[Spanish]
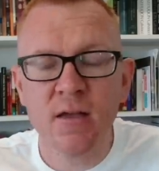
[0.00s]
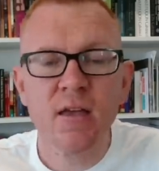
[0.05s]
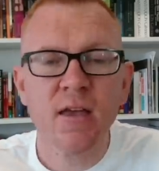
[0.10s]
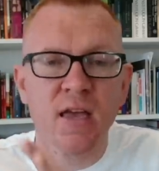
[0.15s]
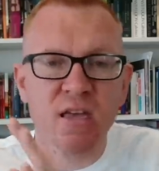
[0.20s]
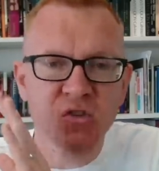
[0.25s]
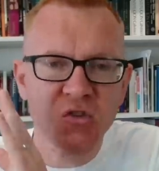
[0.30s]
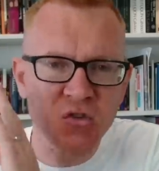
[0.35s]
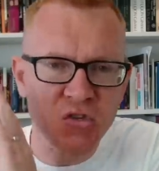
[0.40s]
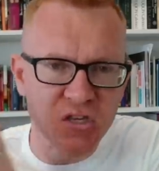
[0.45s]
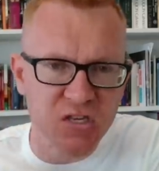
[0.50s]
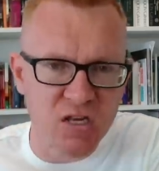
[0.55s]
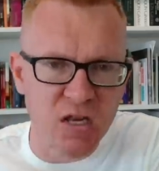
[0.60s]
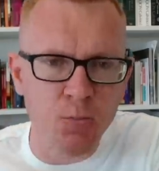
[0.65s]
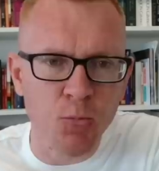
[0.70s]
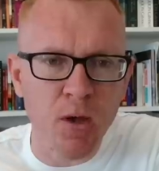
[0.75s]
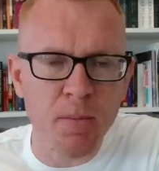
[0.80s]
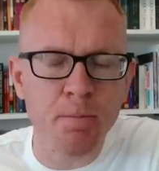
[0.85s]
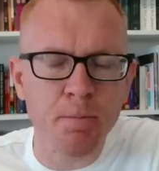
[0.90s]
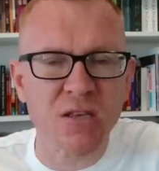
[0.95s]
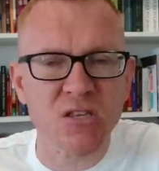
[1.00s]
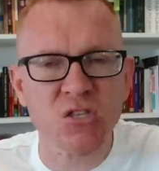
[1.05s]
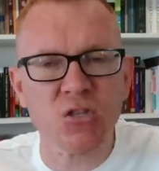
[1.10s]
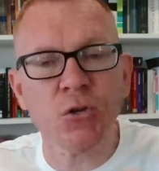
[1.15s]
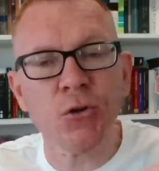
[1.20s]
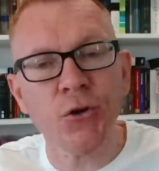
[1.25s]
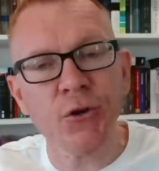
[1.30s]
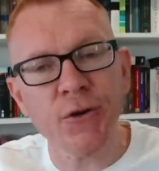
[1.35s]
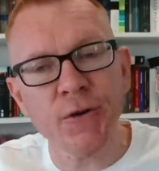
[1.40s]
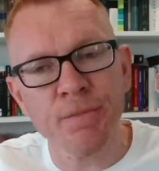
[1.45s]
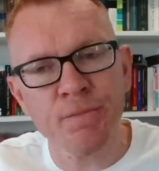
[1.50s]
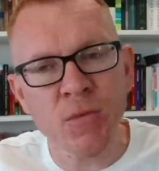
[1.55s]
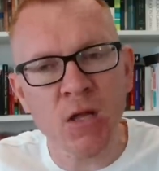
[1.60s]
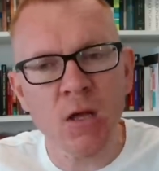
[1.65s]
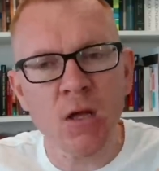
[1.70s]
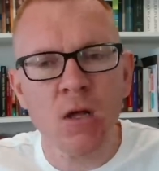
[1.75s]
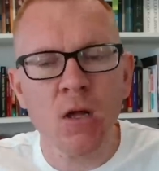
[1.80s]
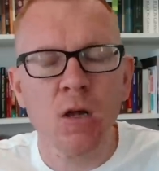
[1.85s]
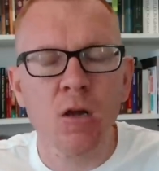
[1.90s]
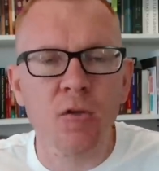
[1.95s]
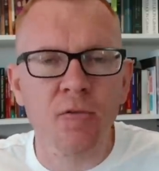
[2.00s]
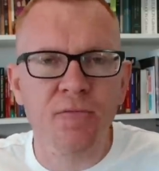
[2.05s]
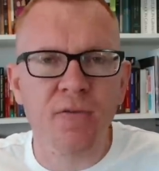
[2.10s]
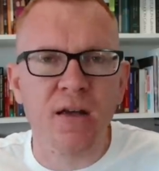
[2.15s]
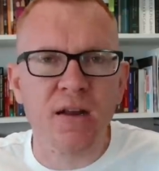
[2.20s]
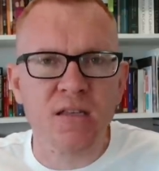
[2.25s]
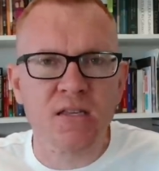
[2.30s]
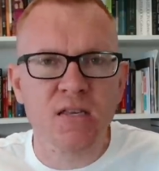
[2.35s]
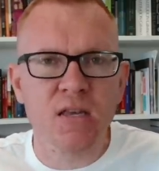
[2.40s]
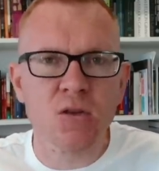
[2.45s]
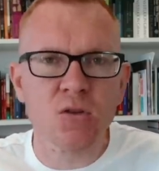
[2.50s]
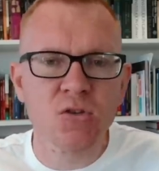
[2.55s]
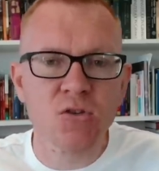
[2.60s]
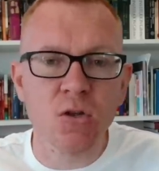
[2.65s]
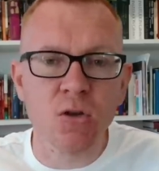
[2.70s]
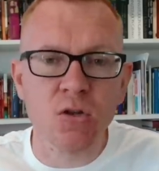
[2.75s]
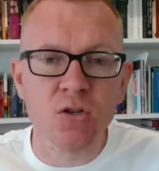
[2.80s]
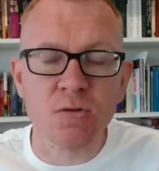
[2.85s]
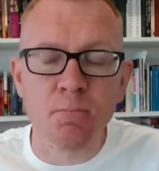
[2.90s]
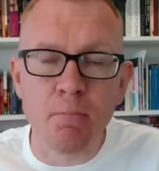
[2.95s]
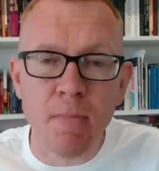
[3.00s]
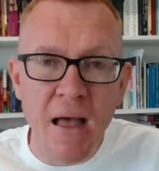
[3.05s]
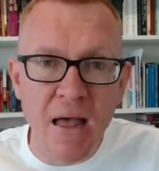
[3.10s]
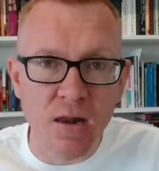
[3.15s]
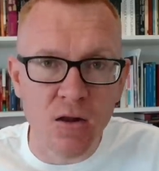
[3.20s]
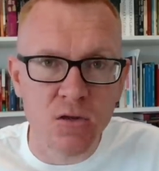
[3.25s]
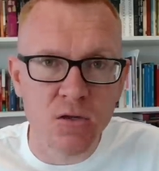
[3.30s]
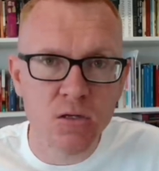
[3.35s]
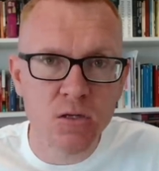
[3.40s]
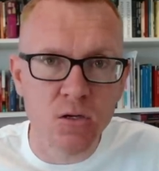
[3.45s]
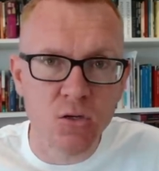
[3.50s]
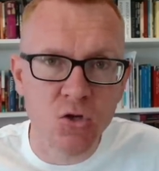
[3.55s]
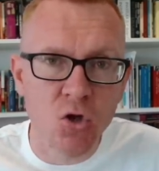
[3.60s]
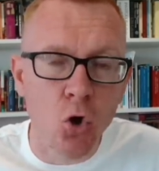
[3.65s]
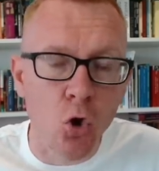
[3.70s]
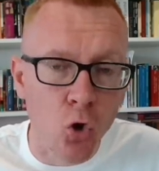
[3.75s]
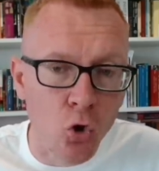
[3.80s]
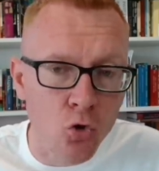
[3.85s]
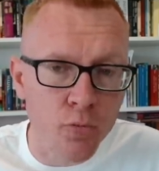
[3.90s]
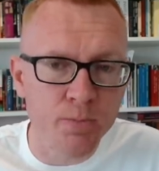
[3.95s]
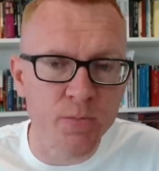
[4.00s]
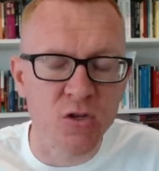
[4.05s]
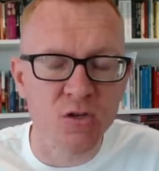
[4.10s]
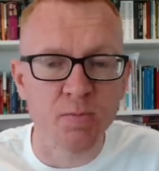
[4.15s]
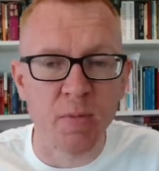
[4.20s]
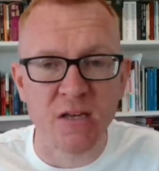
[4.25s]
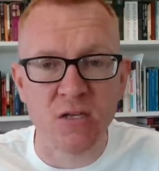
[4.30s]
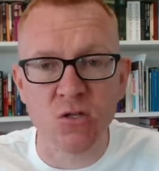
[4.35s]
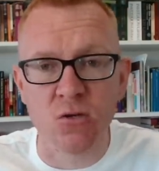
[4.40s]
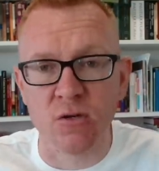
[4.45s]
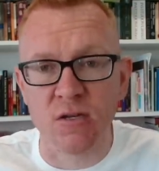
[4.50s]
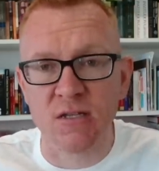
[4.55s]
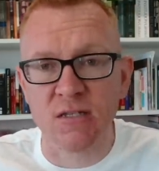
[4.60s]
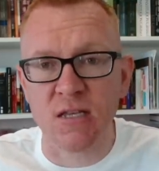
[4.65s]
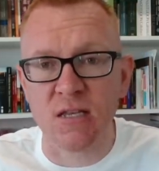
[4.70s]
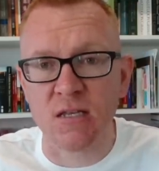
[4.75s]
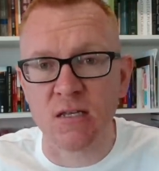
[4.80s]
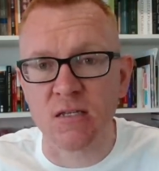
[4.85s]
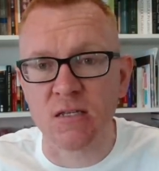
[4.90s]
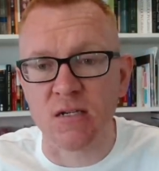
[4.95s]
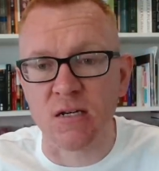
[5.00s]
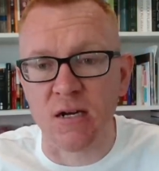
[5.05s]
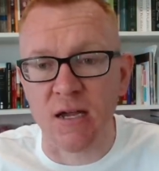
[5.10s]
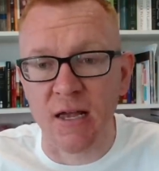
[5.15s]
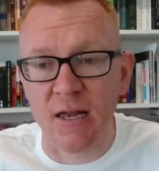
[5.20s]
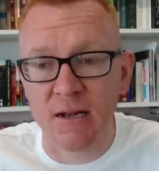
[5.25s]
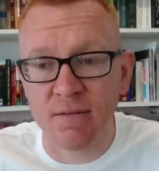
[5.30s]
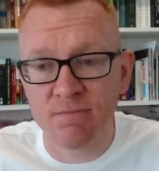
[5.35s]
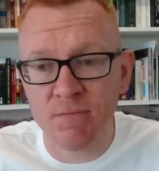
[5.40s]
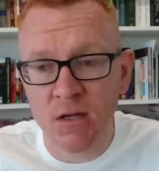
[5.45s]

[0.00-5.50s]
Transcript: Jesús es el buen pastor, los fariseos son los malos, los corruptos pastores de Israel.